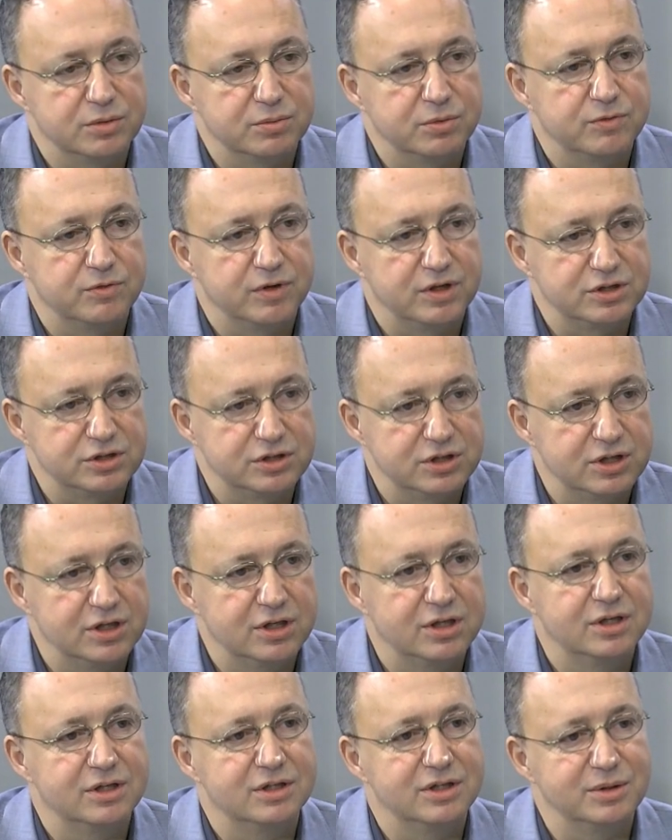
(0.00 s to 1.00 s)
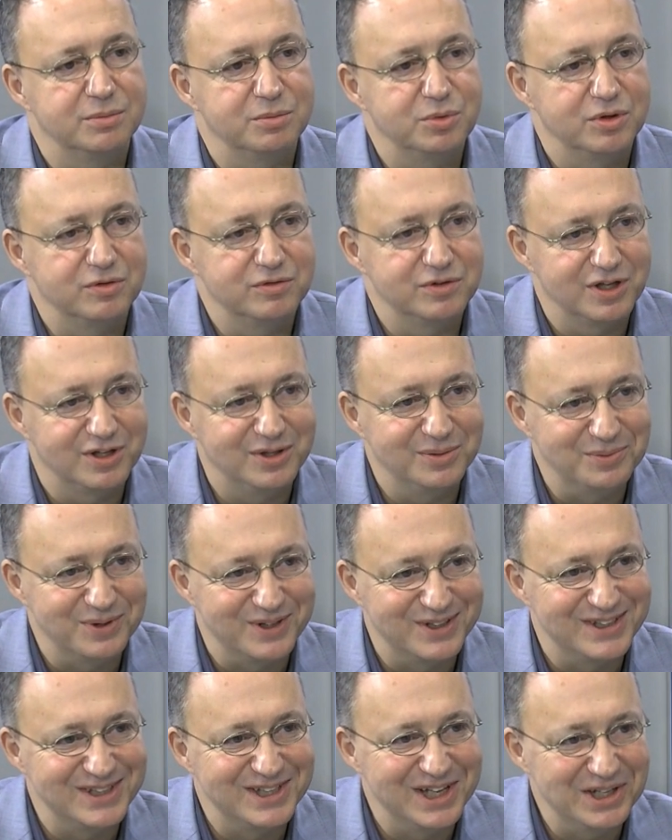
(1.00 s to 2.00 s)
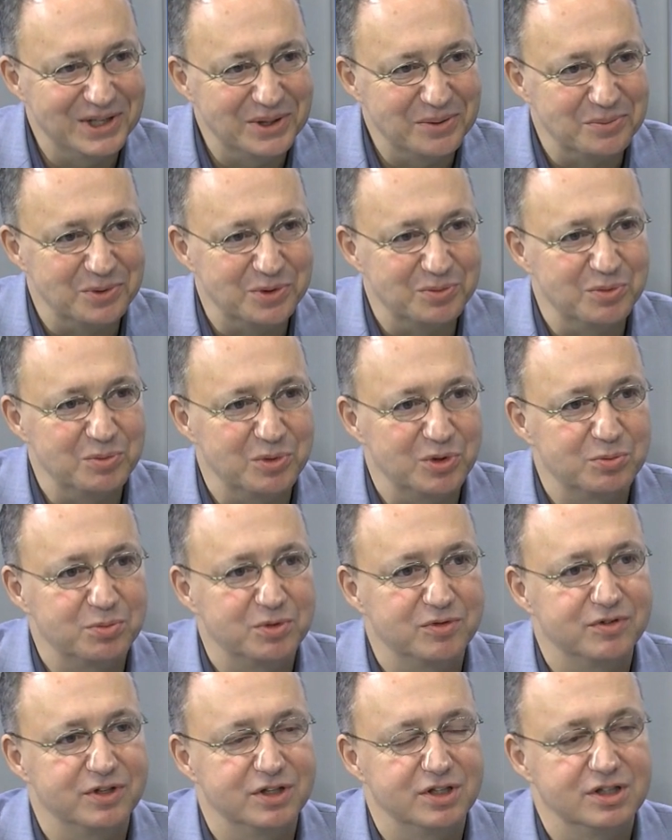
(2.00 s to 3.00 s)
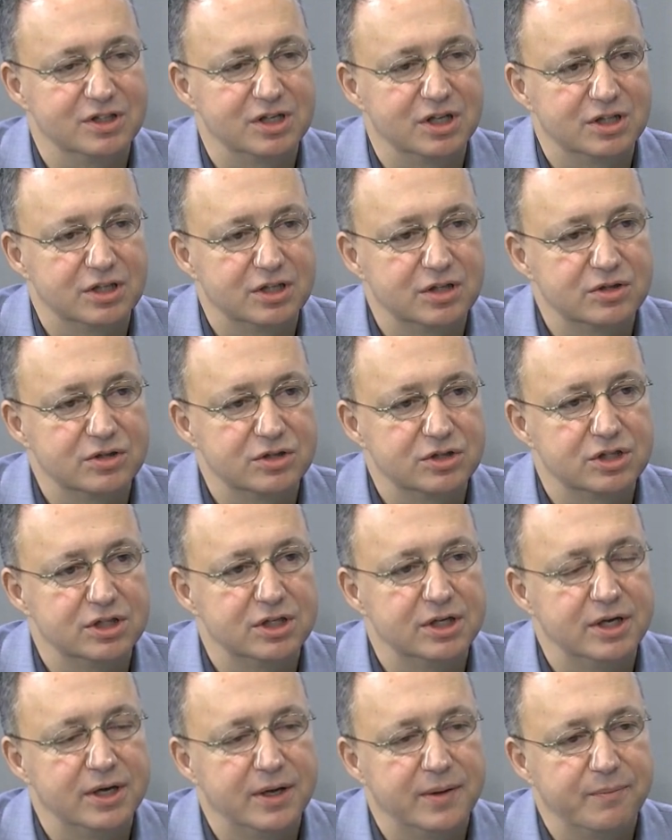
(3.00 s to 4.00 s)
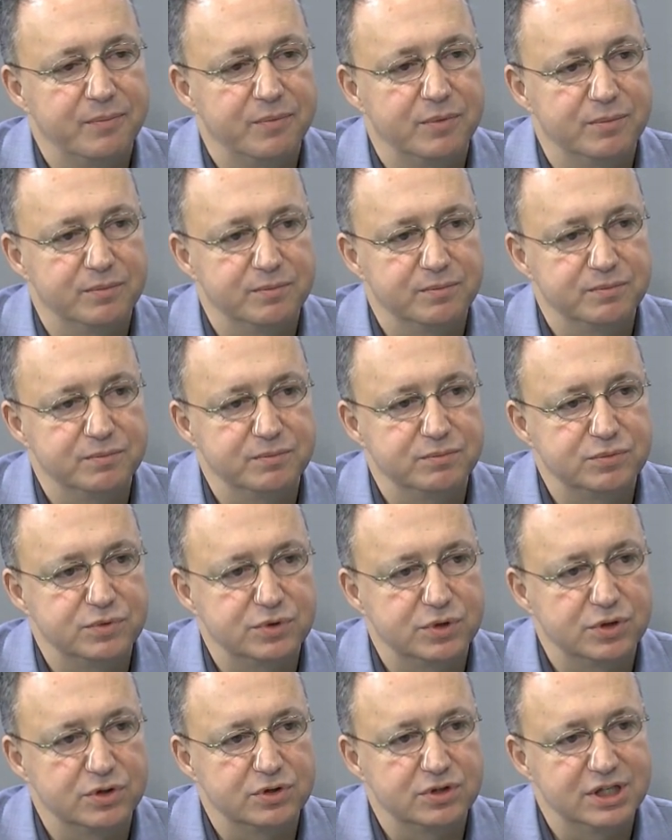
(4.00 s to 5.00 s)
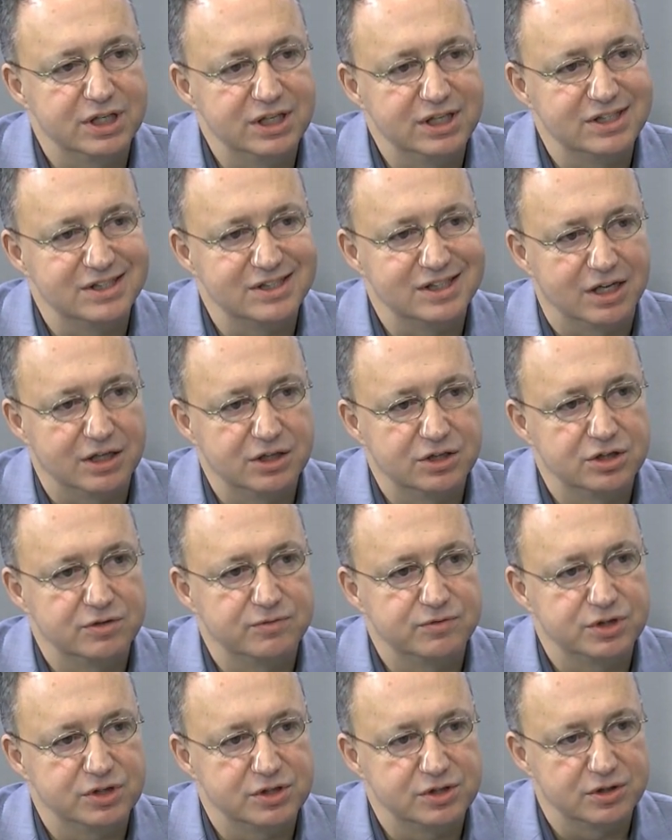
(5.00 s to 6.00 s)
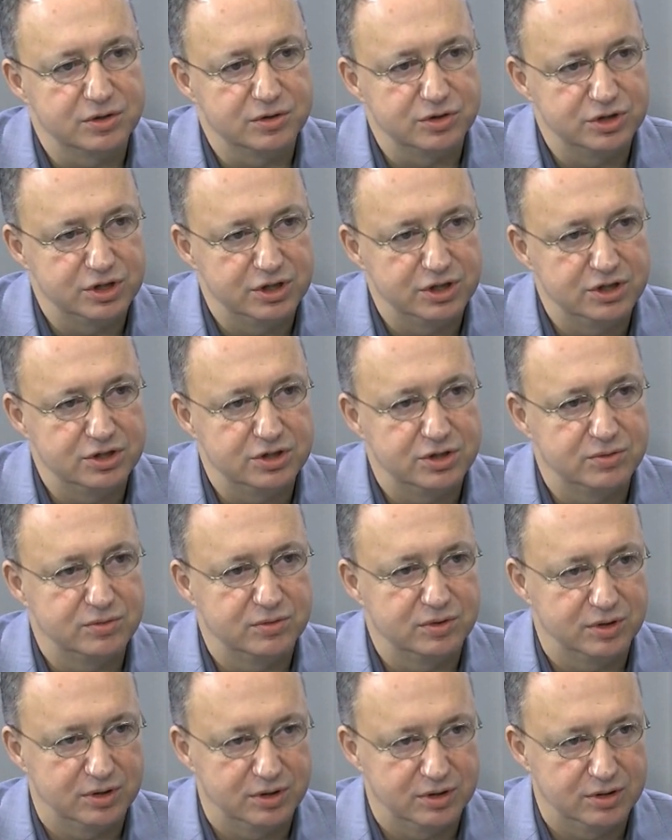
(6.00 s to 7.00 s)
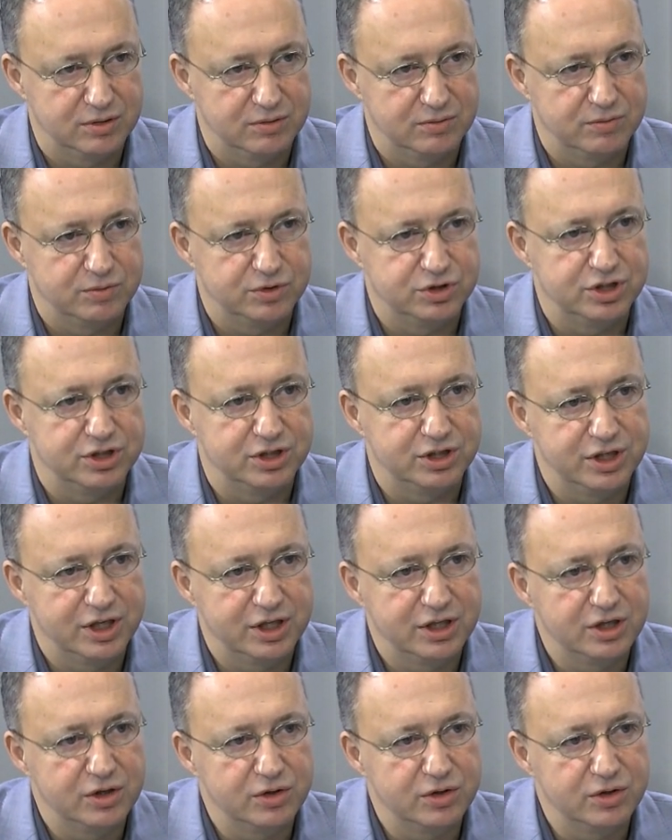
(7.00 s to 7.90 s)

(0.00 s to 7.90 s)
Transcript: no bo właśnie nie byłem wtedy prezydentem, mógłbym odpowiedzieć, dlatego że mm, to nie jest tak, że wszystko dzieje się dzięki